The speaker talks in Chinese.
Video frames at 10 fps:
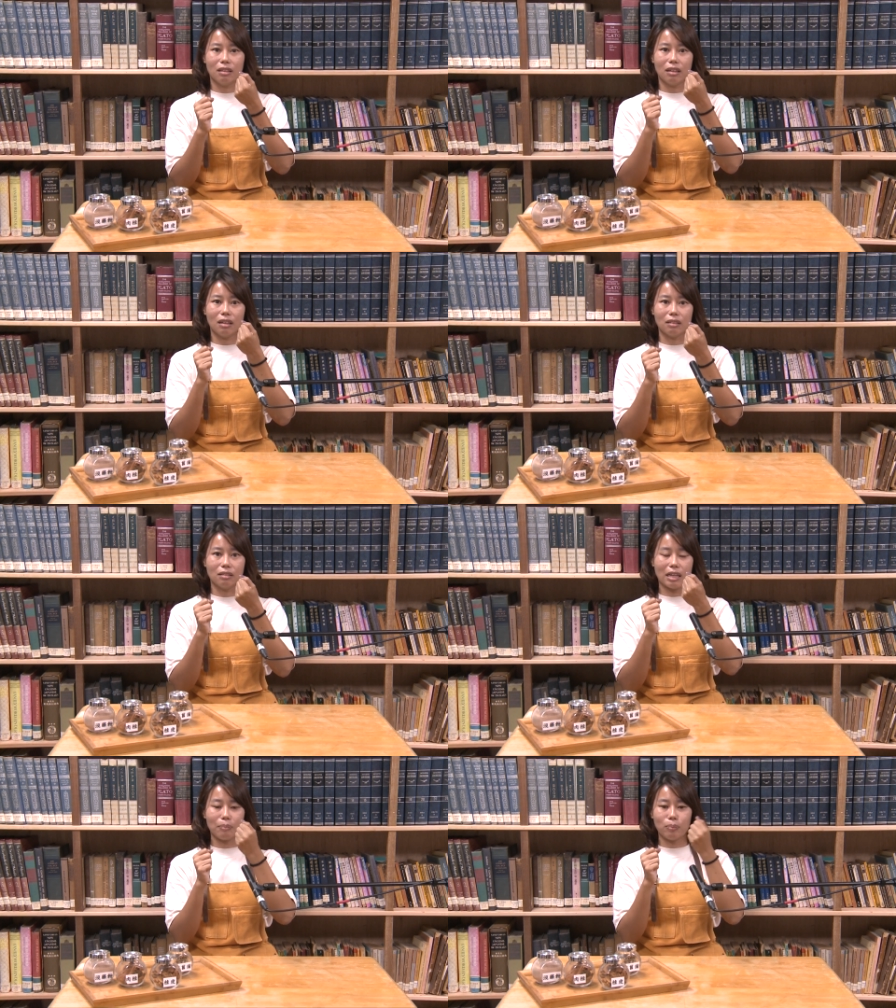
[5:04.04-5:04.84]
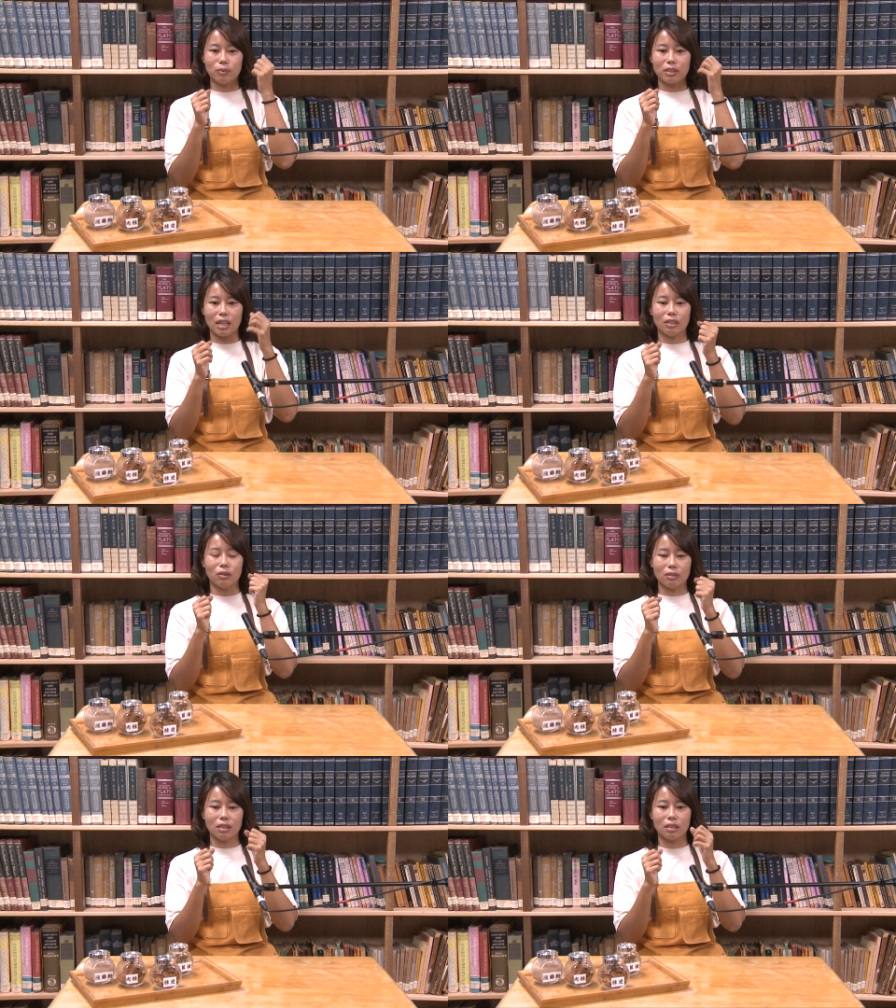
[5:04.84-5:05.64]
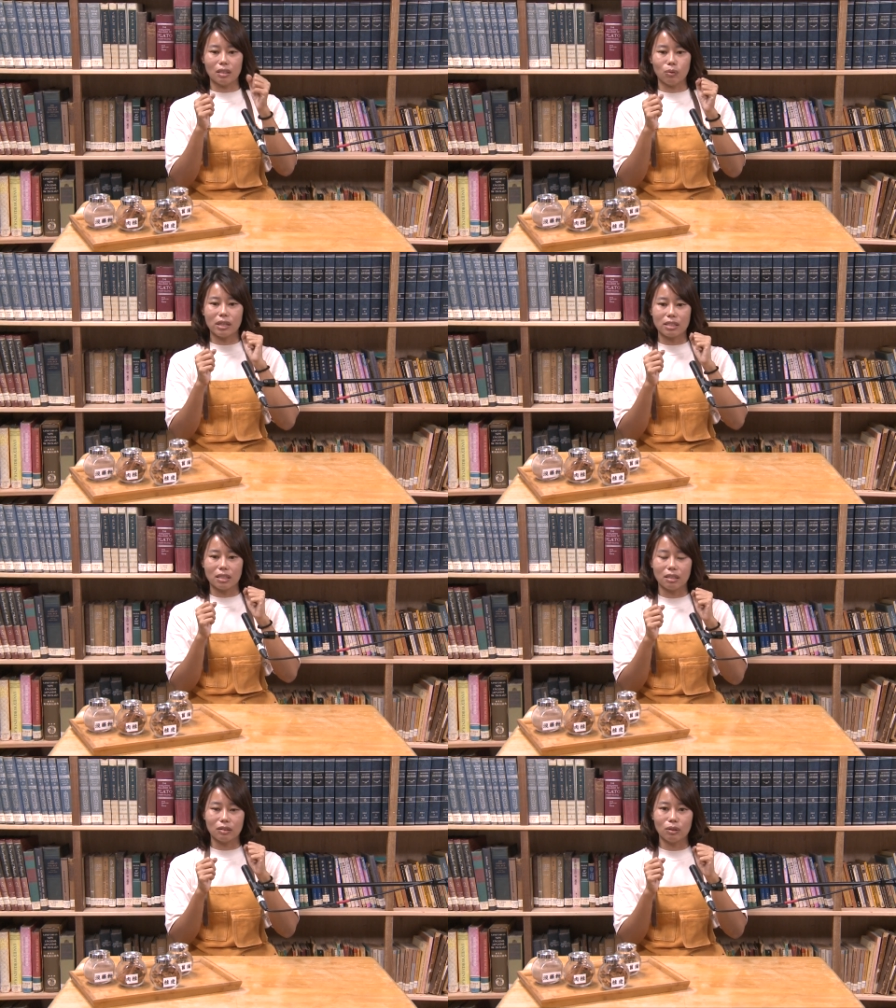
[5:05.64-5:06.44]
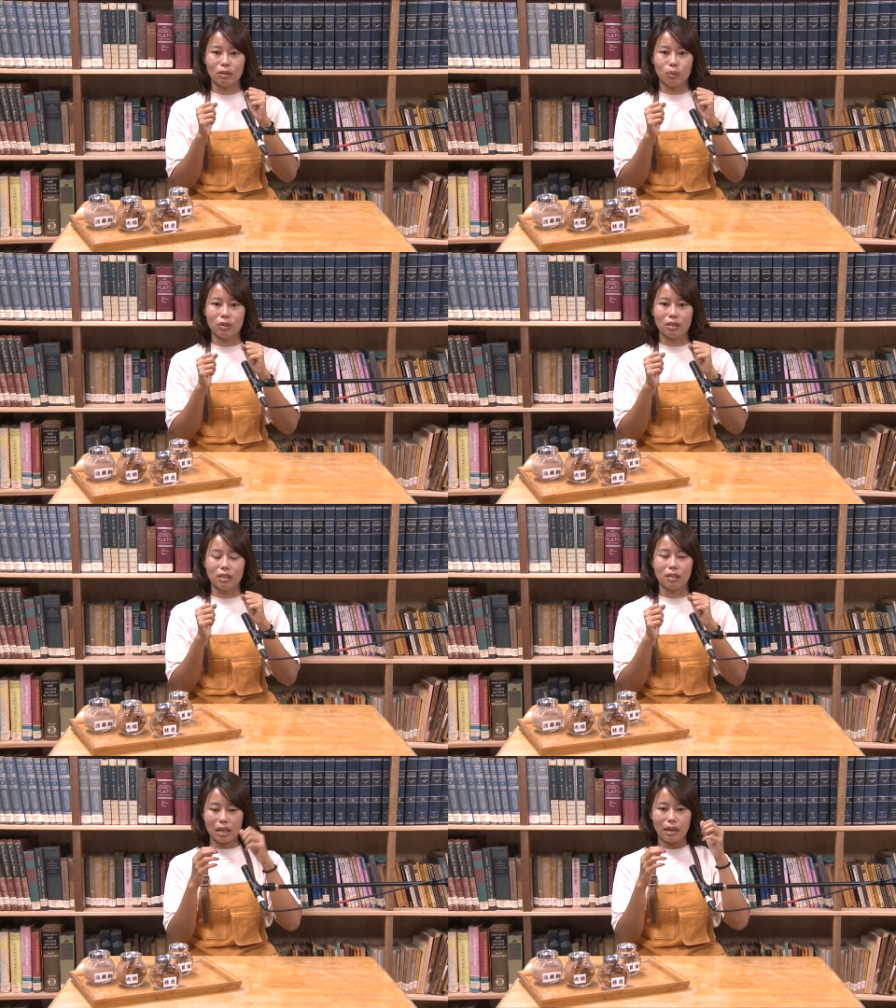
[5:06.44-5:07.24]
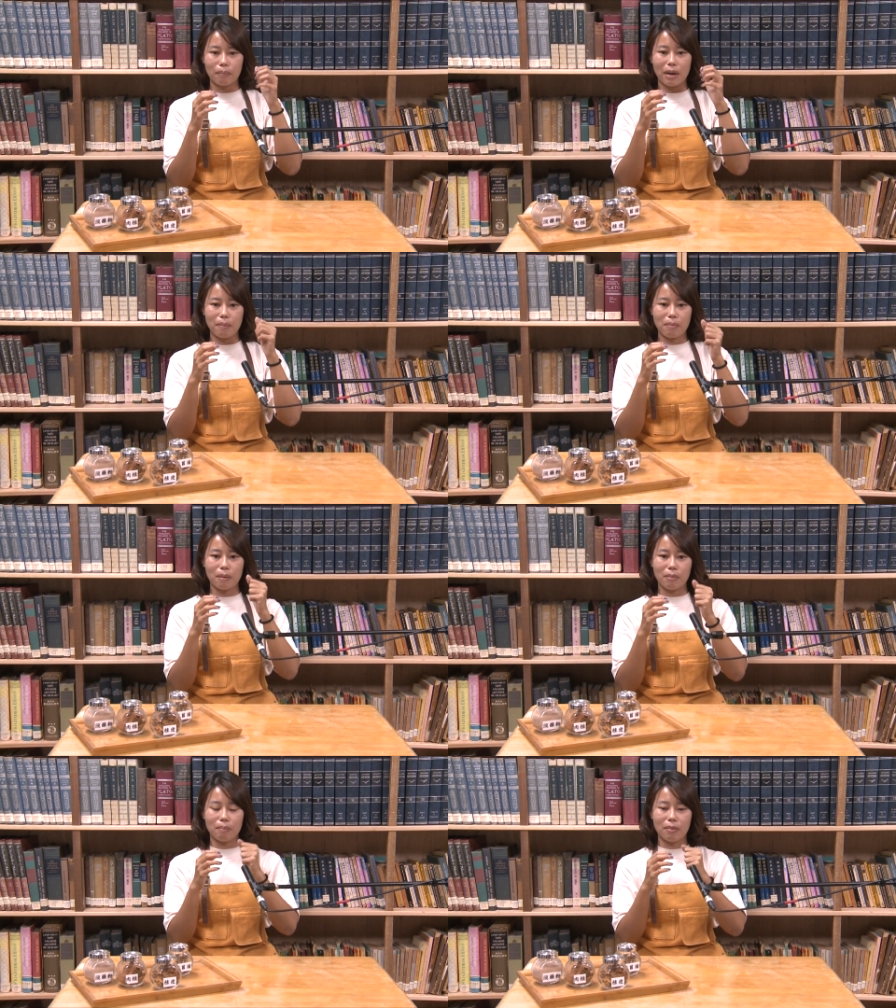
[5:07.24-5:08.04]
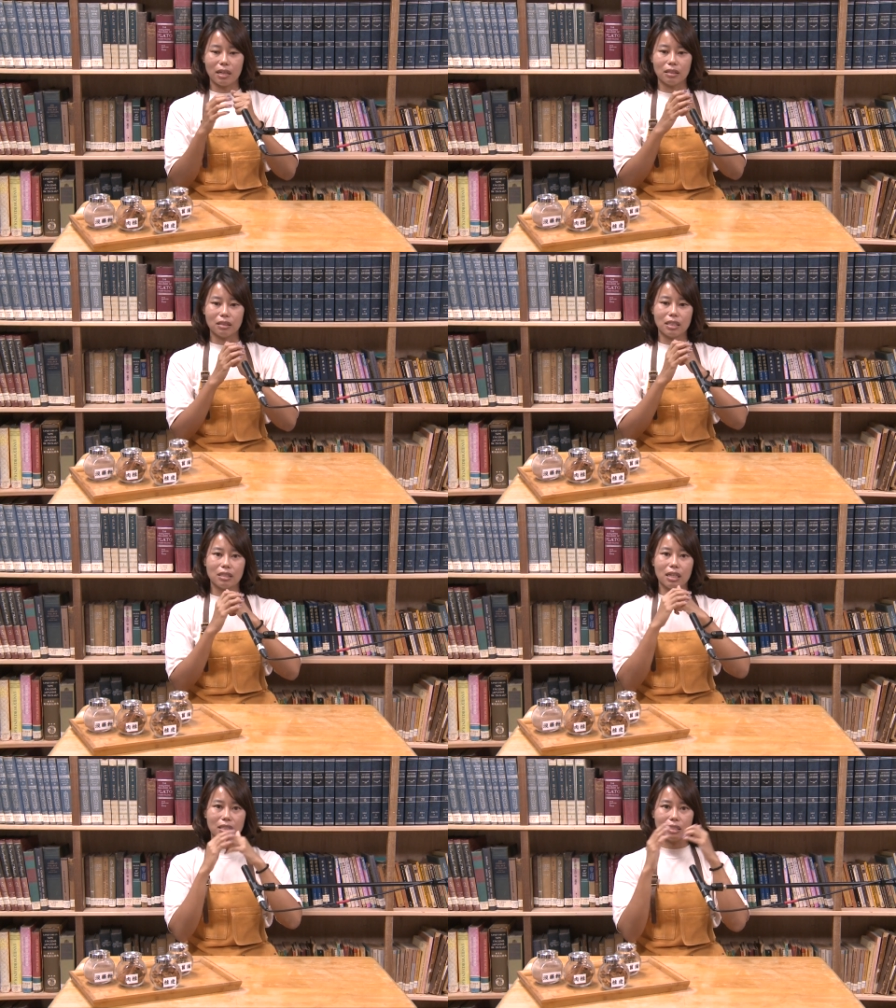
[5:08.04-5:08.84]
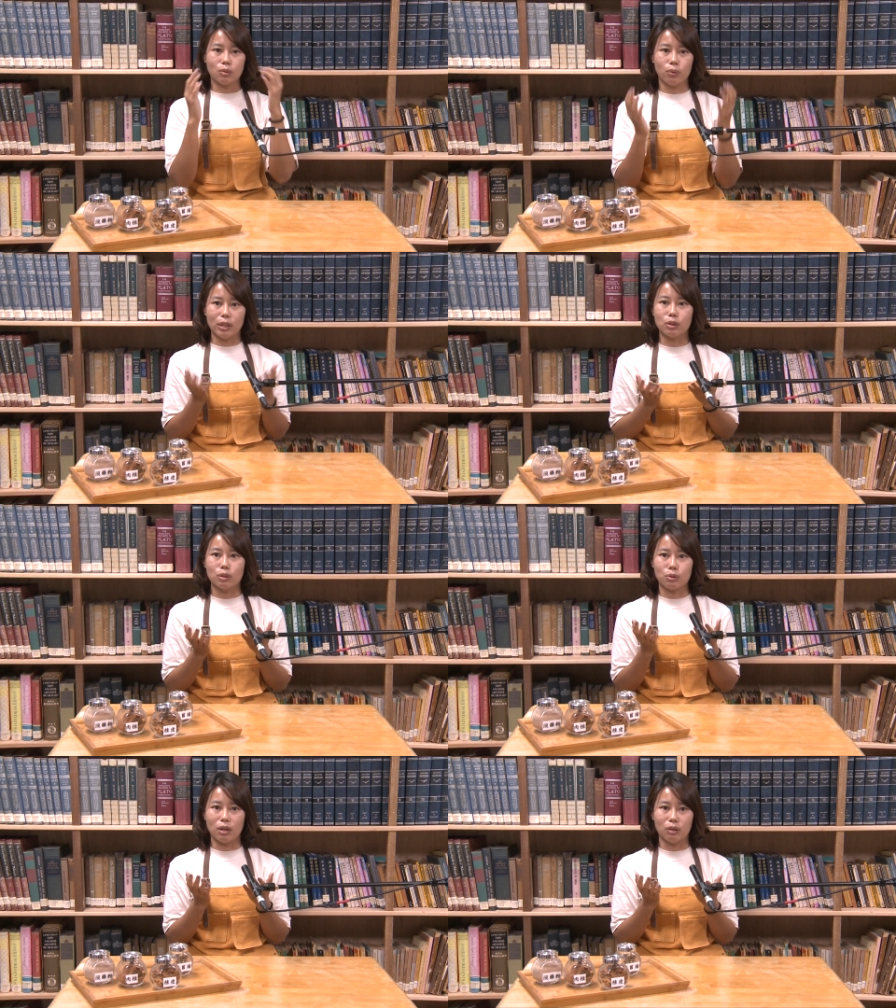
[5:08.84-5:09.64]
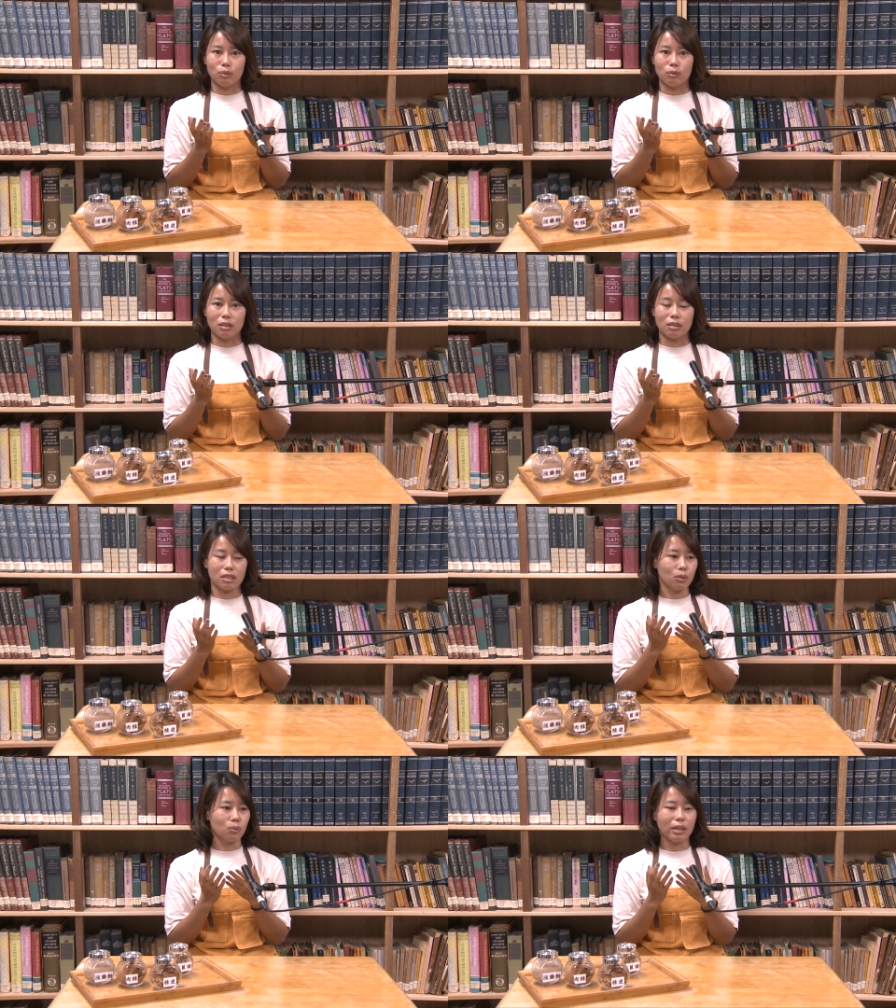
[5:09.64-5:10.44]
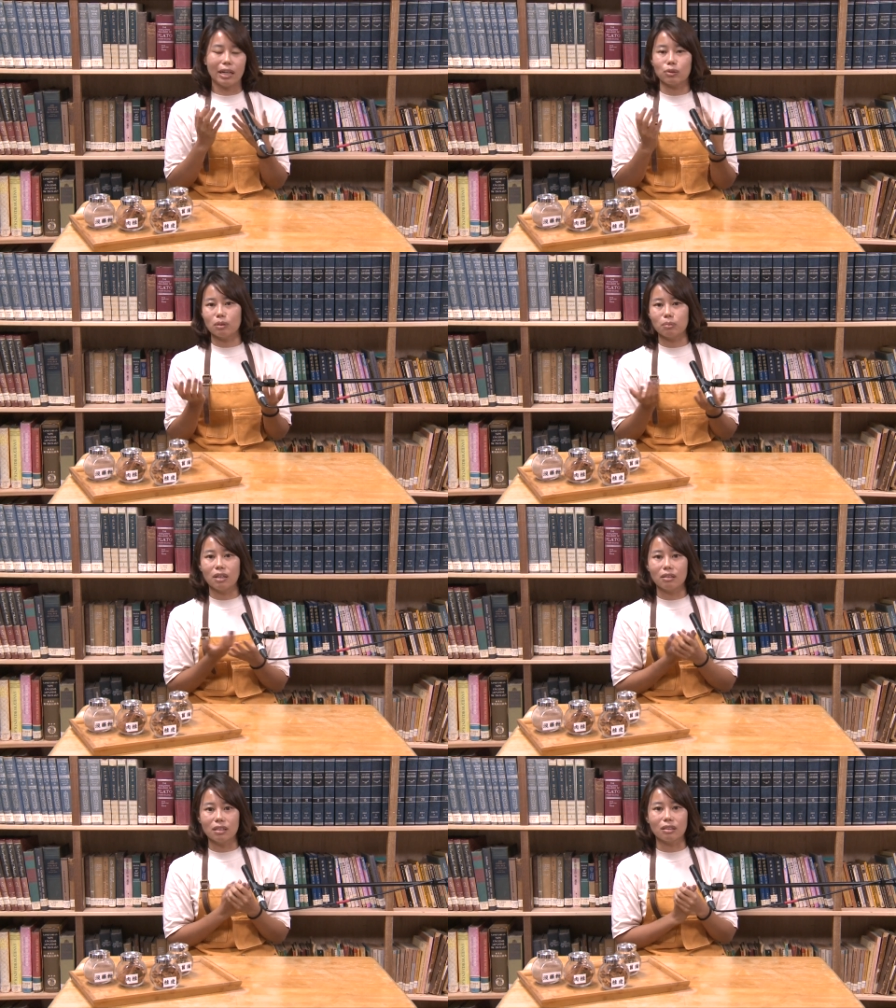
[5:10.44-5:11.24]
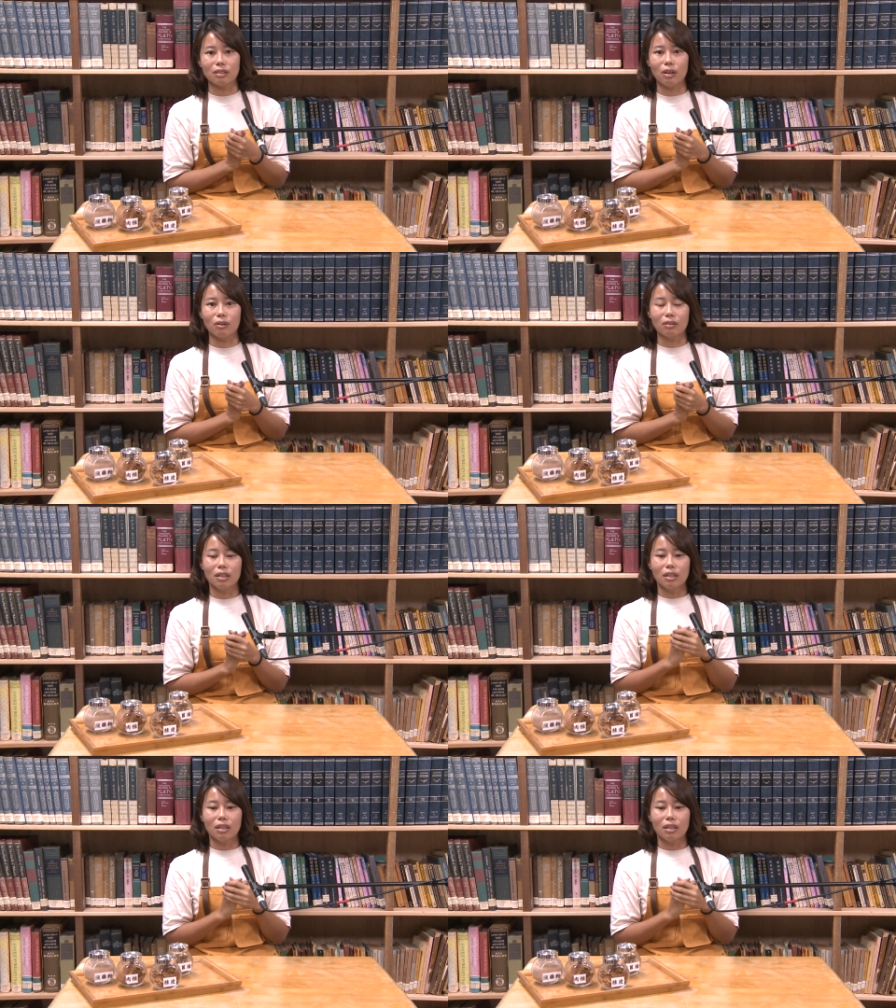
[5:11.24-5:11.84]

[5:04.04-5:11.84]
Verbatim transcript: 好，它不再有这个关节疼痛的问题。它慢慢慢慢的，现在已经是完全痊愈了，几乎感觉不到疼痛。